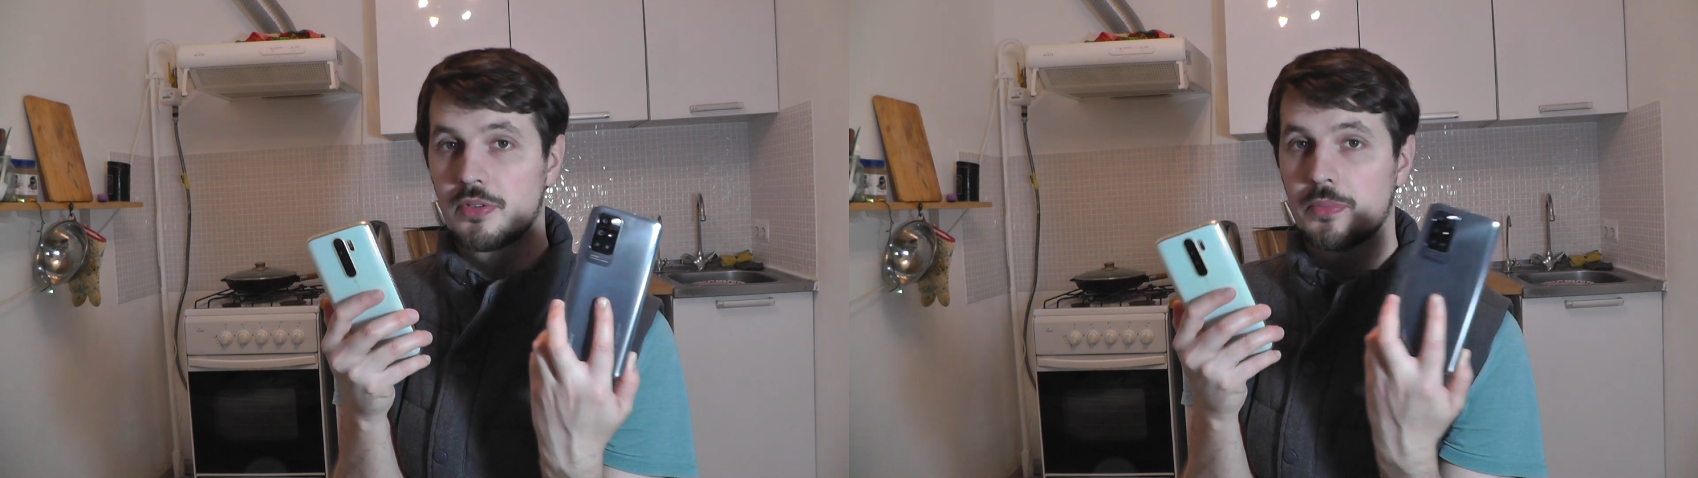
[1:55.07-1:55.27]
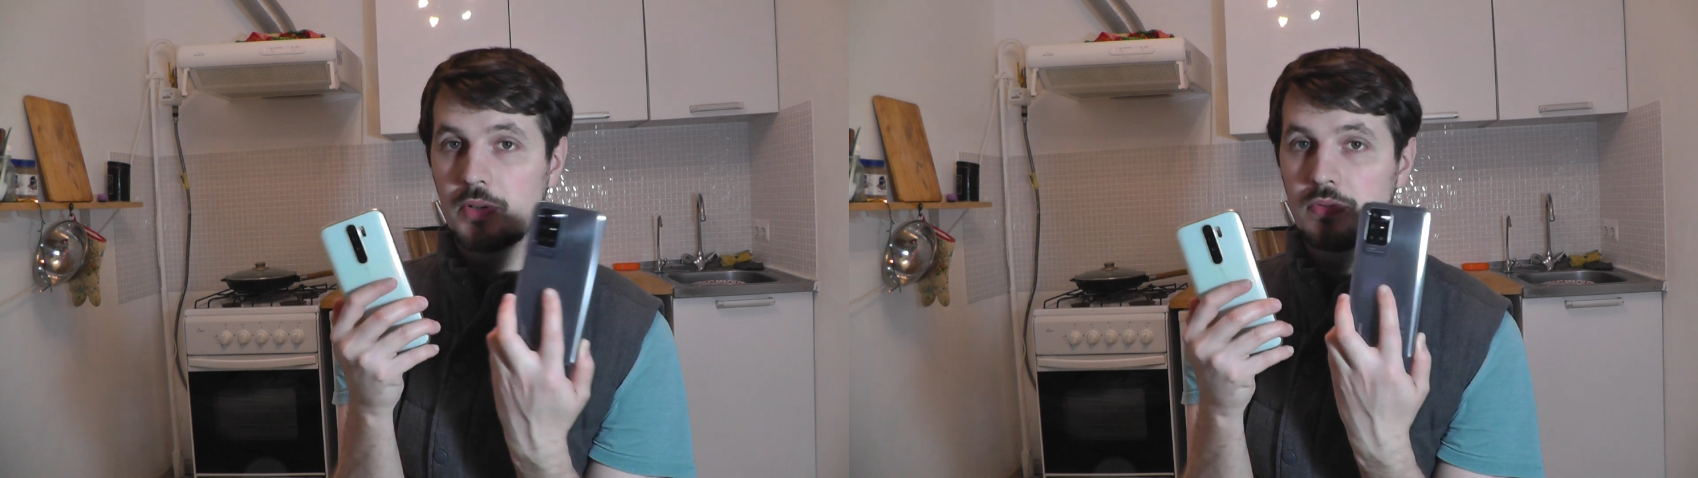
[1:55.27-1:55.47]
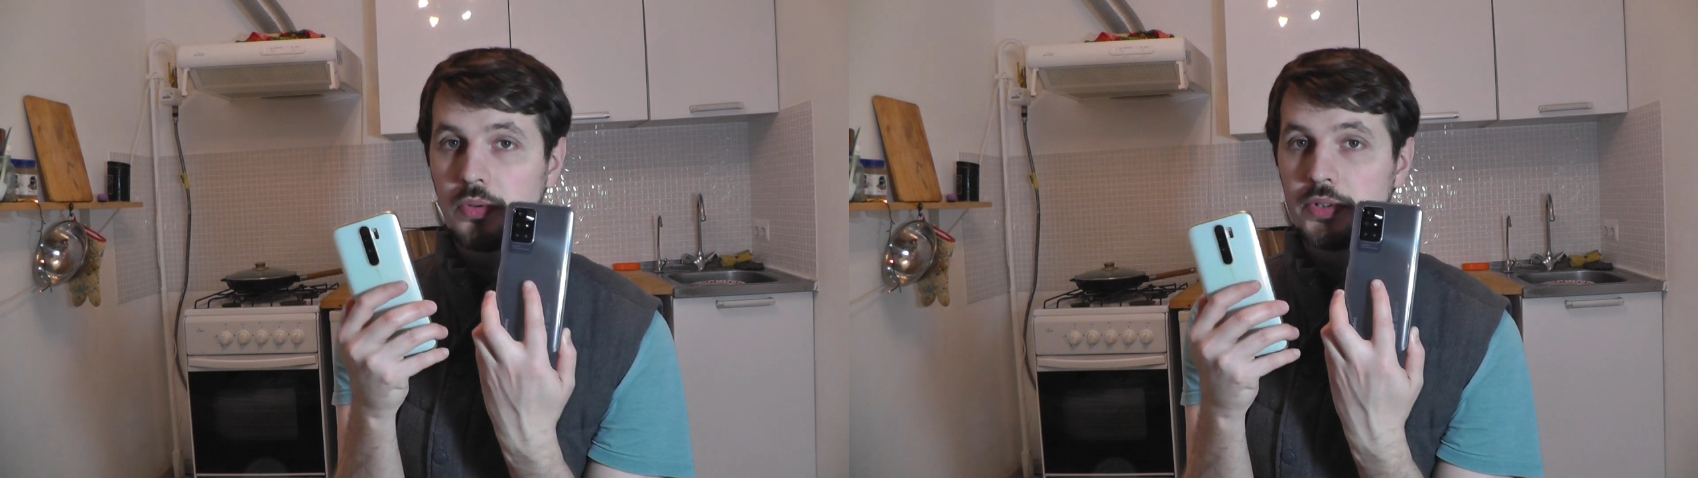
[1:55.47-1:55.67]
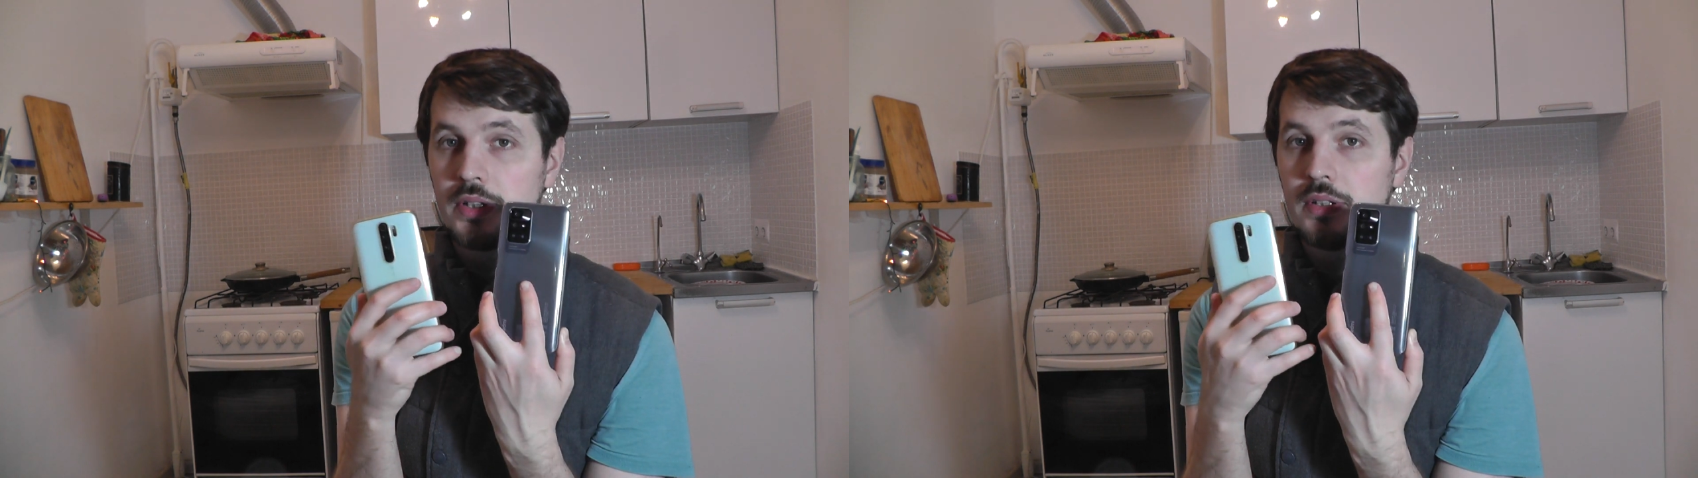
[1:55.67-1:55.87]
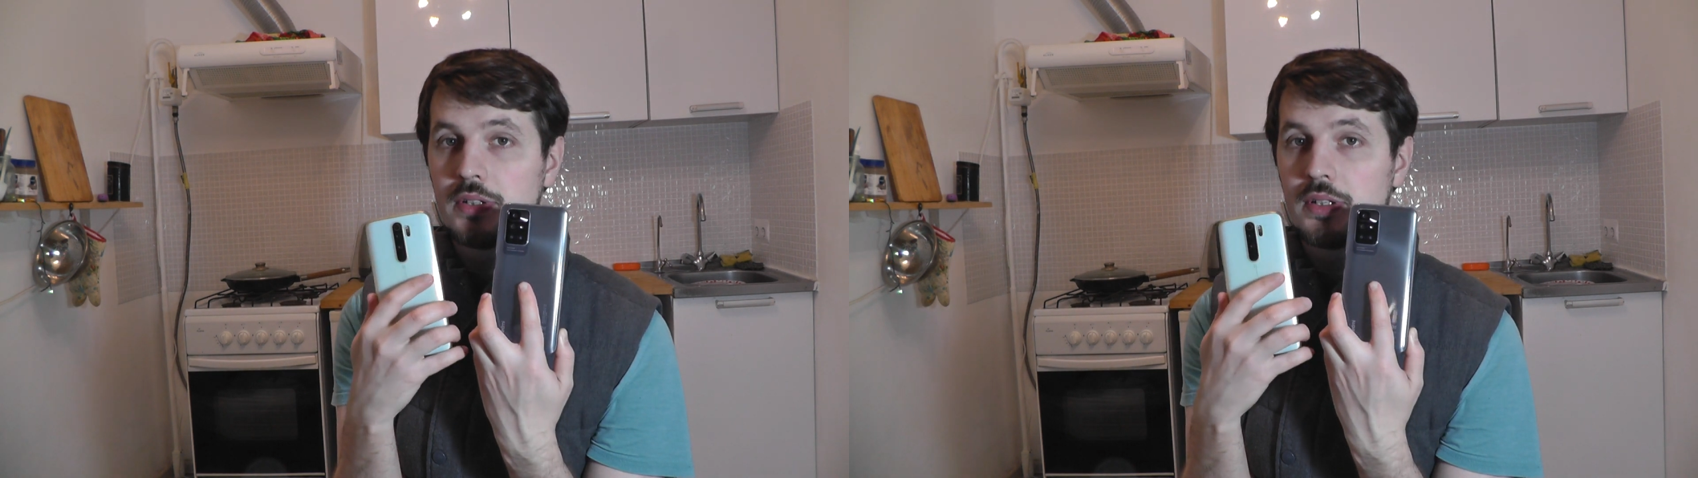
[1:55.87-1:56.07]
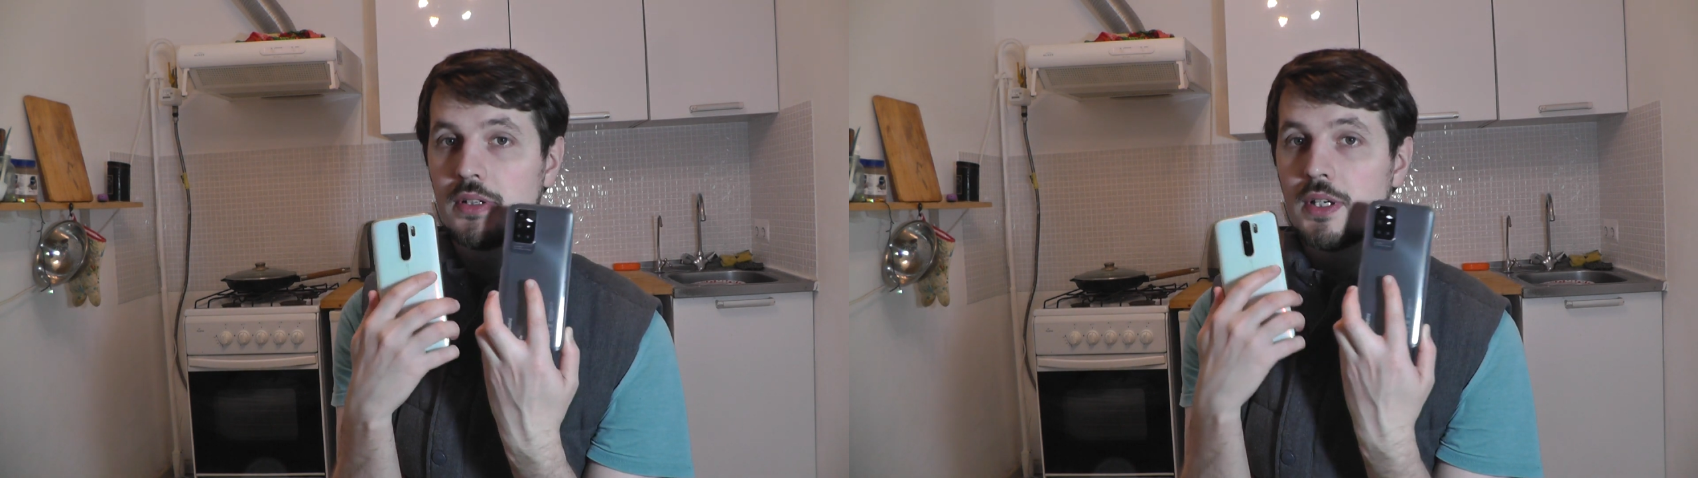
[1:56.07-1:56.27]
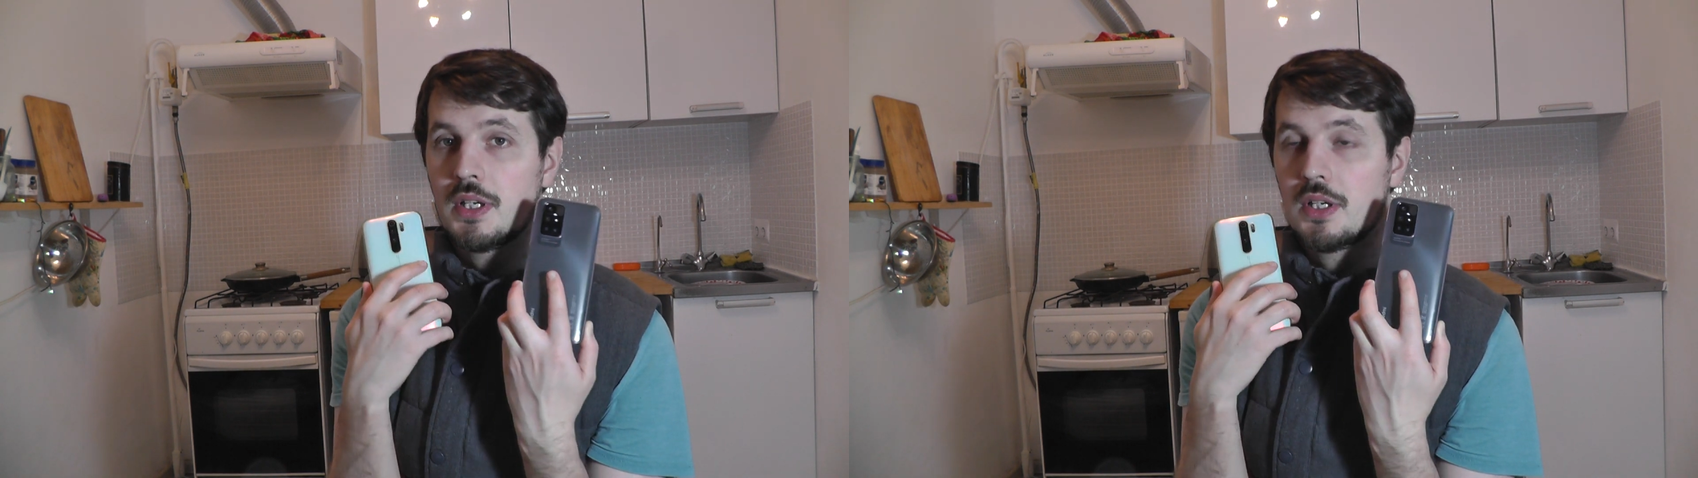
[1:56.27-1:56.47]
смартфона это